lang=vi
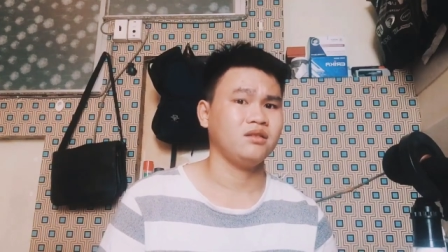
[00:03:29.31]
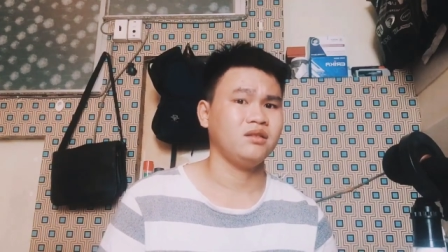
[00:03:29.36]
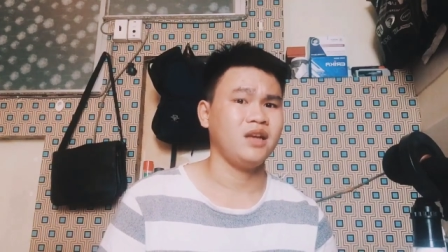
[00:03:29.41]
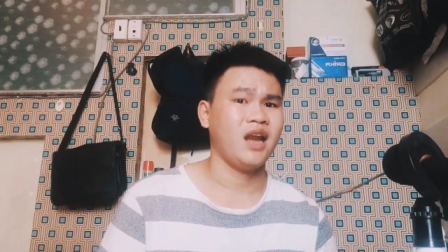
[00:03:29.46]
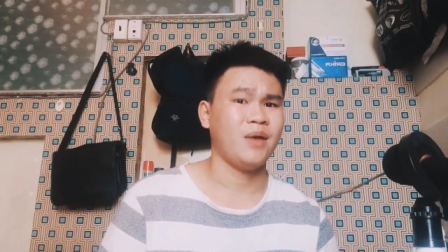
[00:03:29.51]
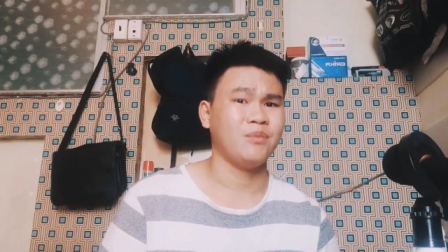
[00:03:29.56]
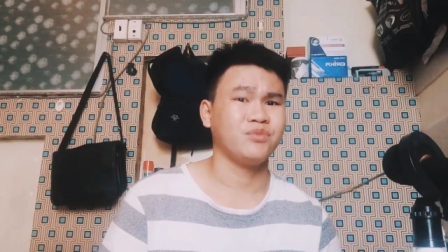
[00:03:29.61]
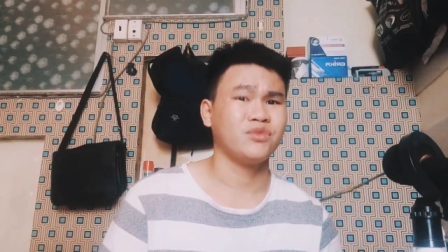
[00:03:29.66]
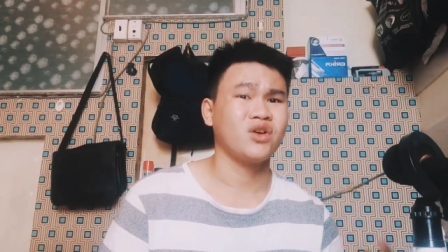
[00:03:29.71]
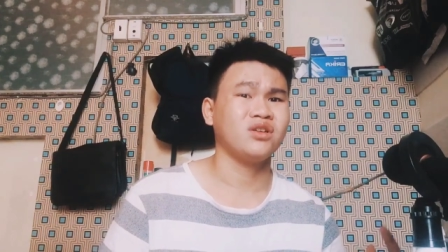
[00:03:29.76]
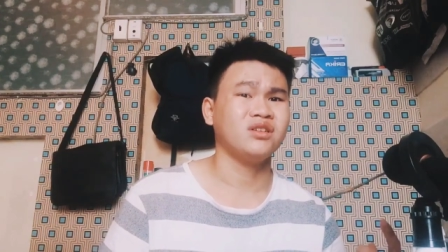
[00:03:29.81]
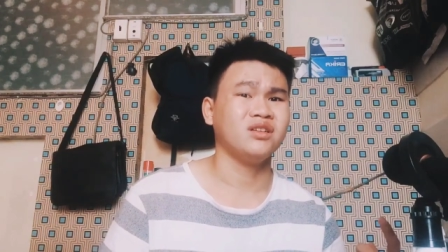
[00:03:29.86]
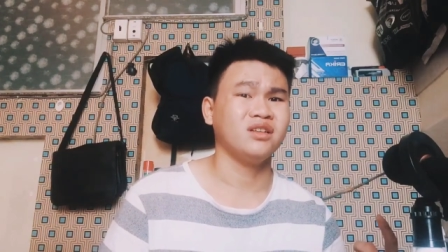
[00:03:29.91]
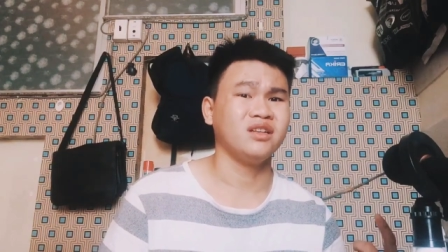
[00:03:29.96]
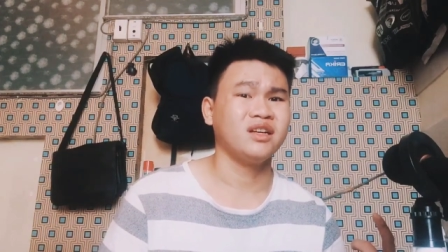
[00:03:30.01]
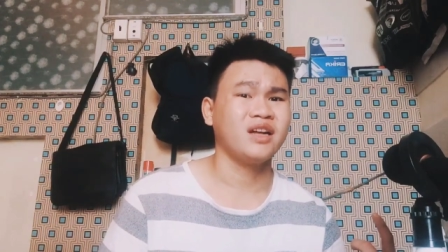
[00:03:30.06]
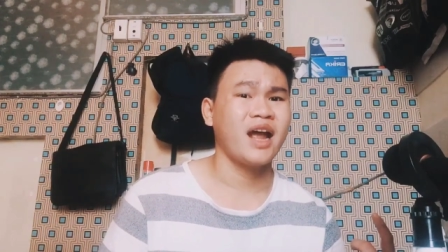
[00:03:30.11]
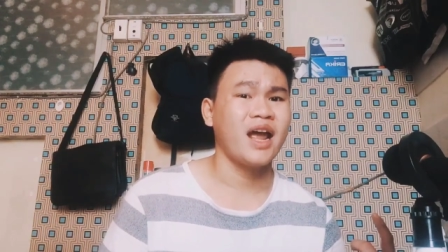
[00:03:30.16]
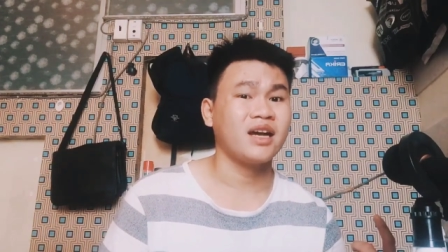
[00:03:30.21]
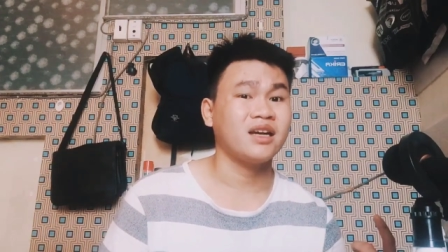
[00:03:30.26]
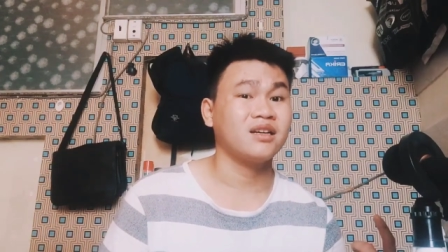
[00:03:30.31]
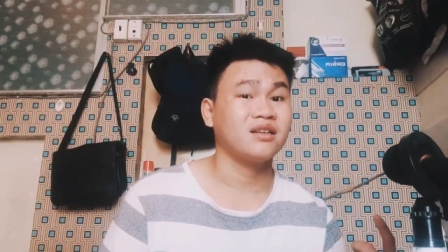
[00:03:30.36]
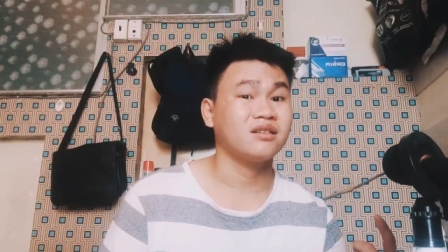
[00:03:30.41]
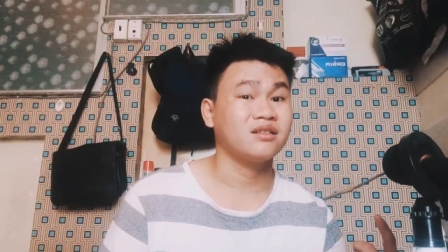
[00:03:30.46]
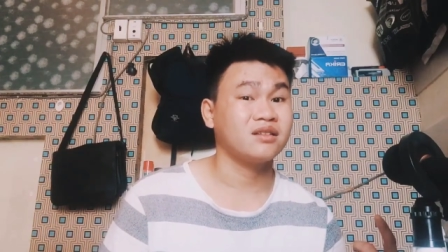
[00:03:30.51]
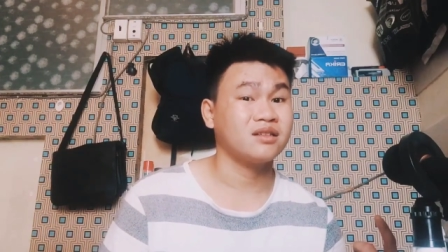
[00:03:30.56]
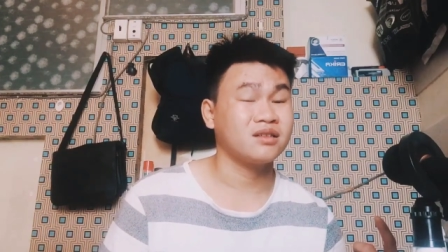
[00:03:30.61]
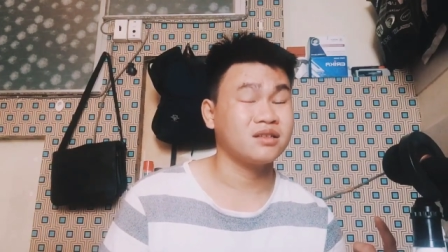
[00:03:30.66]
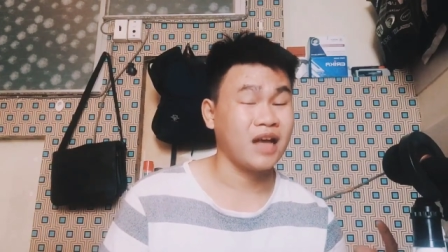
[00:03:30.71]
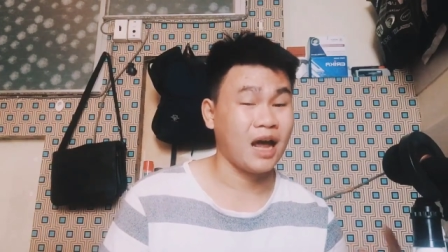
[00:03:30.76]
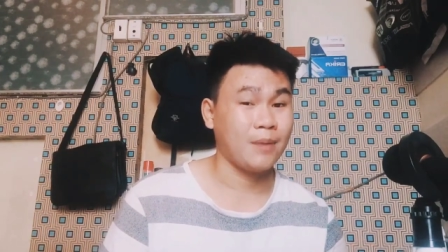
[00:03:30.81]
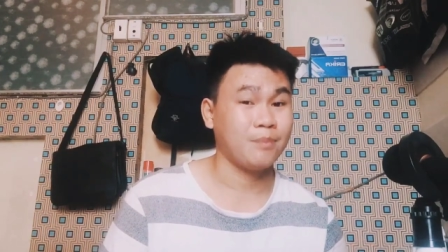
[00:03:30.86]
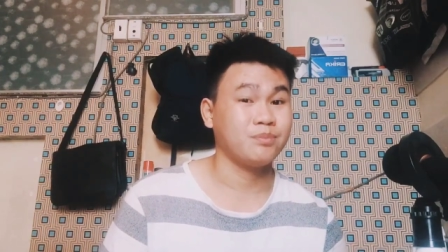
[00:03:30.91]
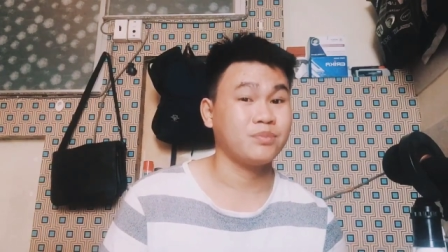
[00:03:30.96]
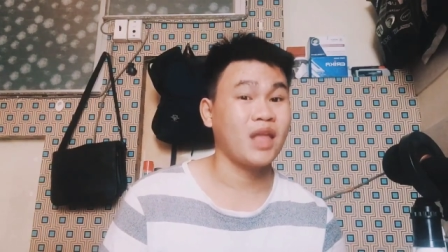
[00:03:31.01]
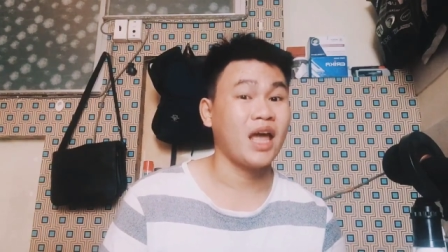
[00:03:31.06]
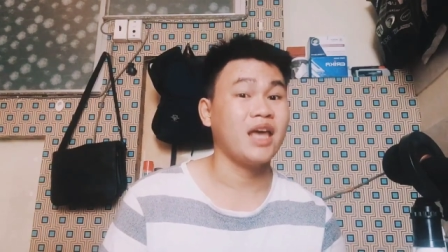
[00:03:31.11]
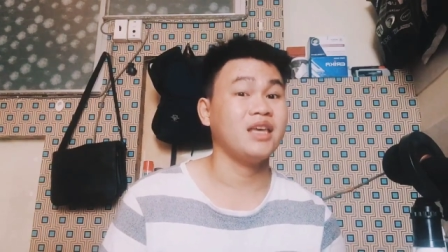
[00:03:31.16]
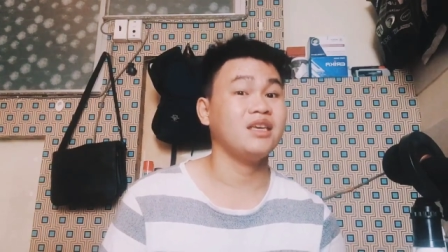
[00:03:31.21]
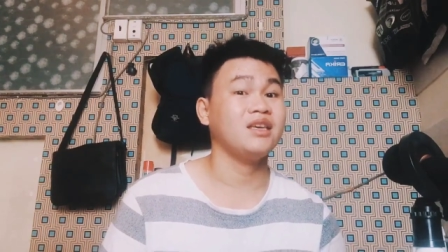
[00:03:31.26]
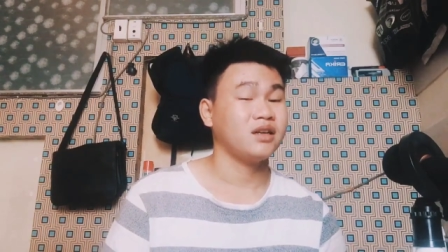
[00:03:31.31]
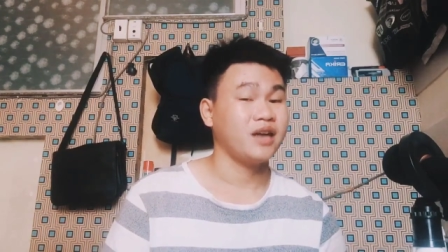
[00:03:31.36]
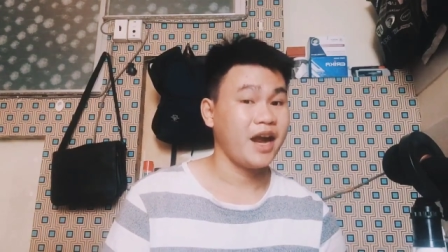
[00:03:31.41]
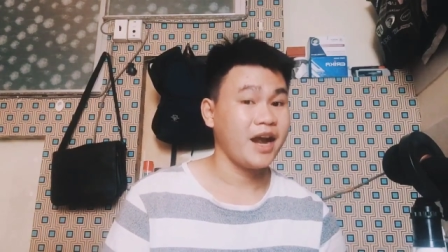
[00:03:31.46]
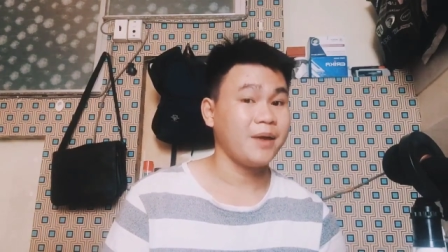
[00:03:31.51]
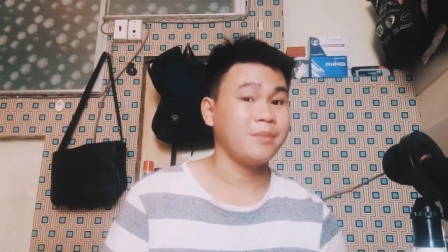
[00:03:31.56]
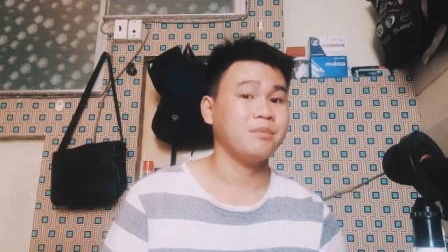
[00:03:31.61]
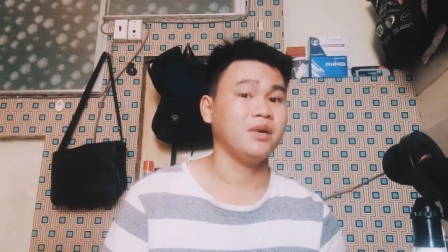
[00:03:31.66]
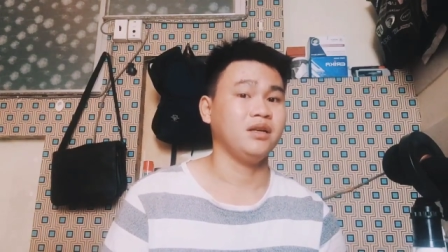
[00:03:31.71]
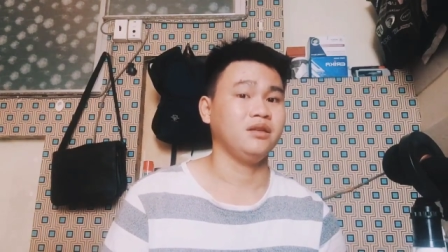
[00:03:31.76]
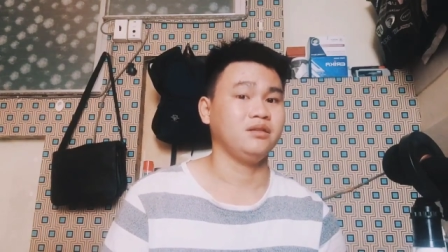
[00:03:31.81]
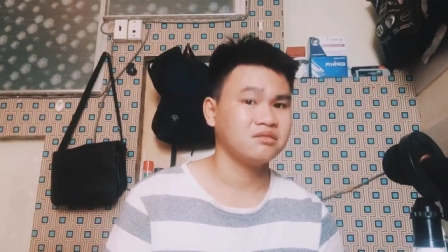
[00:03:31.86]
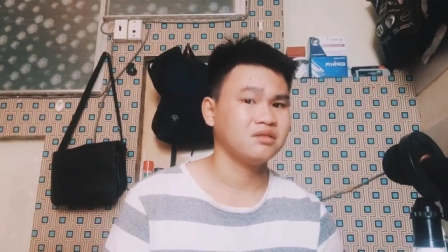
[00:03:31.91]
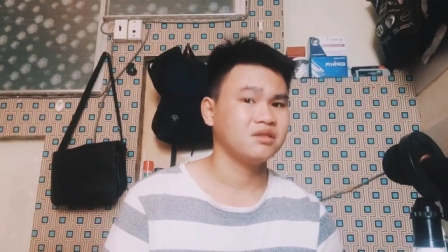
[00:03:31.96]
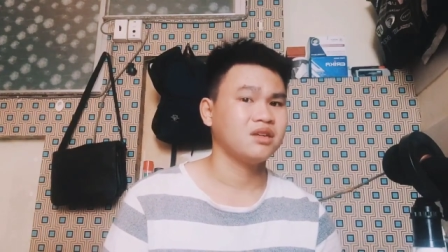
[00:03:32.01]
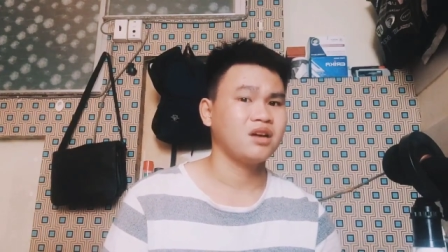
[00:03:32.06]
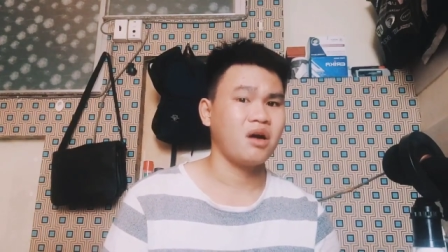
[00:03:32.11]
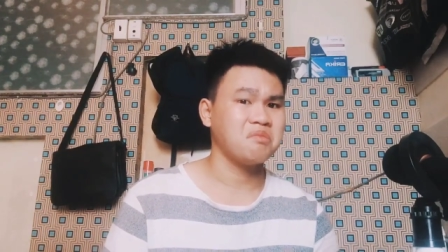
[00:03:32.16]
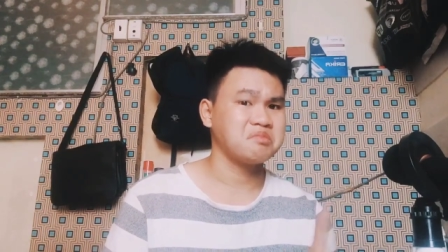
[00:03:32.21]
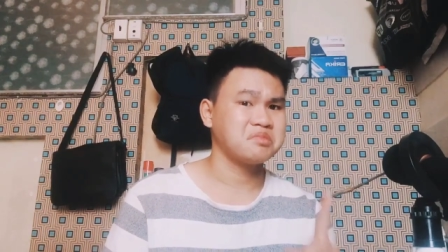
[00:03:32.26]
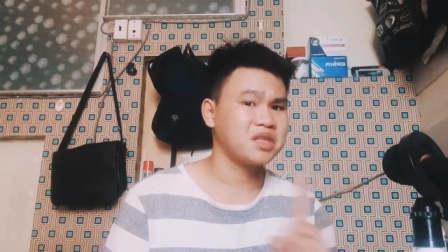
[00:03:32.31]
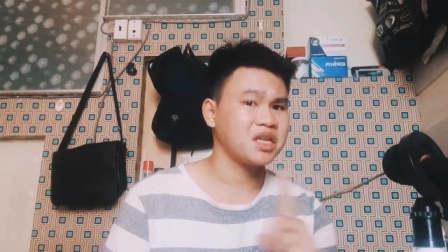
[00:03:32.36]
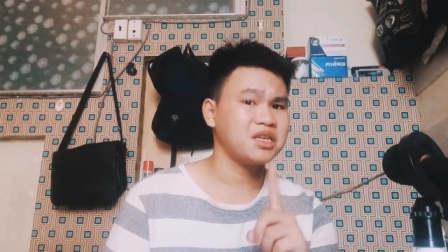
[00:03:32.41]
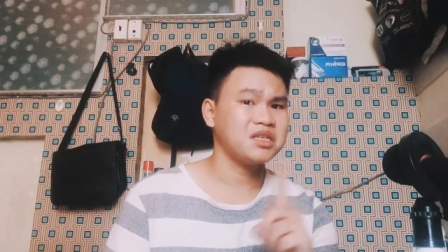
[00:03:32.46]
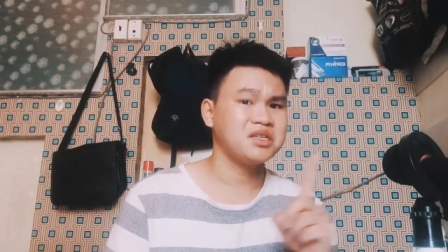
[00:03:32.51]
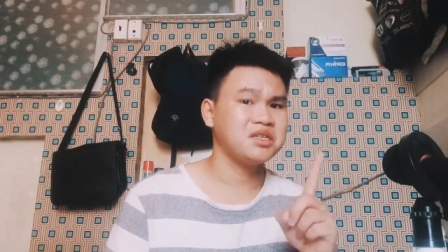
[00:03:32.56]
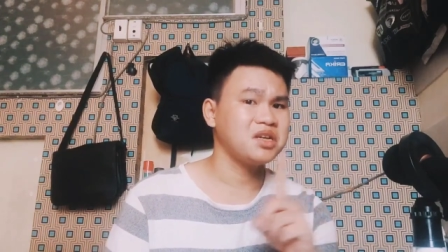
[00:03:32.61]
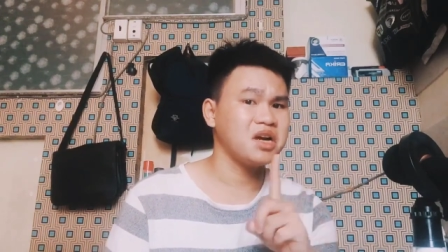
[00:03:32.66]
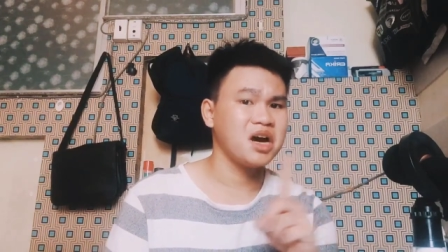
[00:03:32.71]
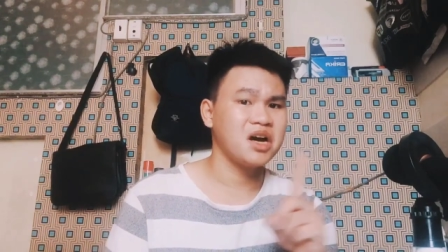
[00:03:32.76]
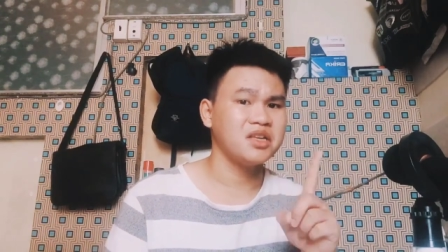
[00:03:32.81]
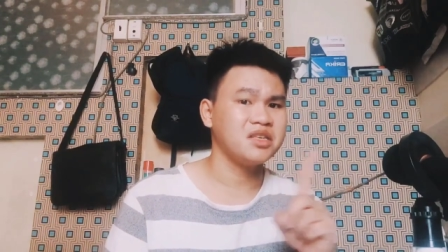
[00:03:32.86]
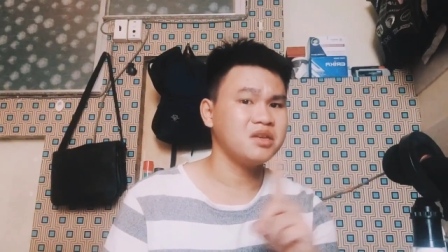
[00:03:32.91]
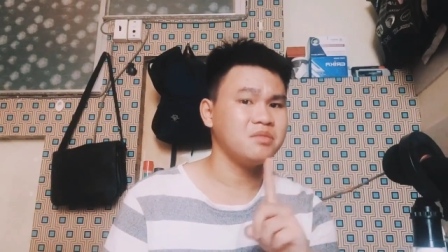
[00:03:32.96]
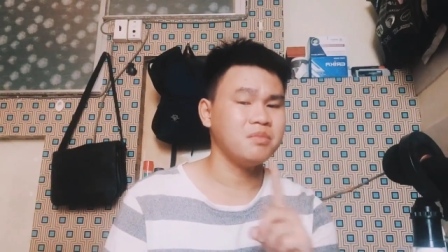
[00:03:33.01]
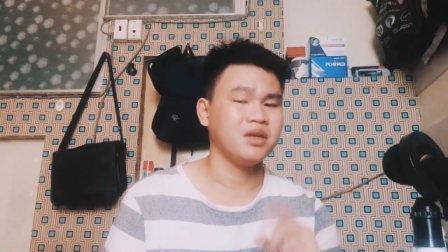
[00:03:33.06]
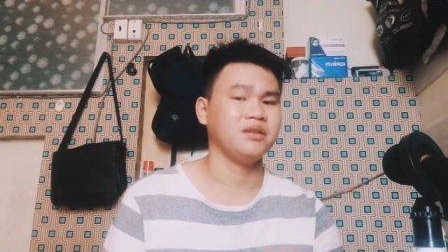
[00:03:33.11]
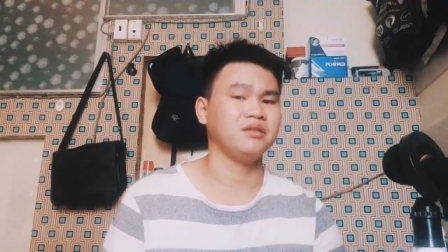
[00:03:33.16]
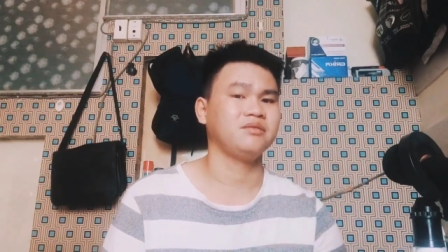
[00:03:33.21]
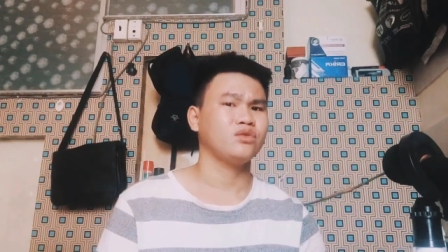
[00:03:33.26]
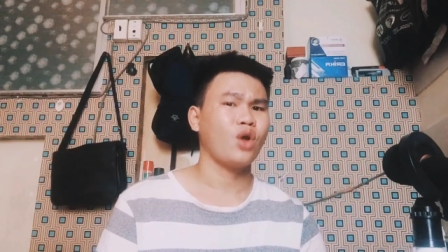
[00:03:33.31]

làm cho người khác cảm thấy ghét mình, không thích chơi với mình.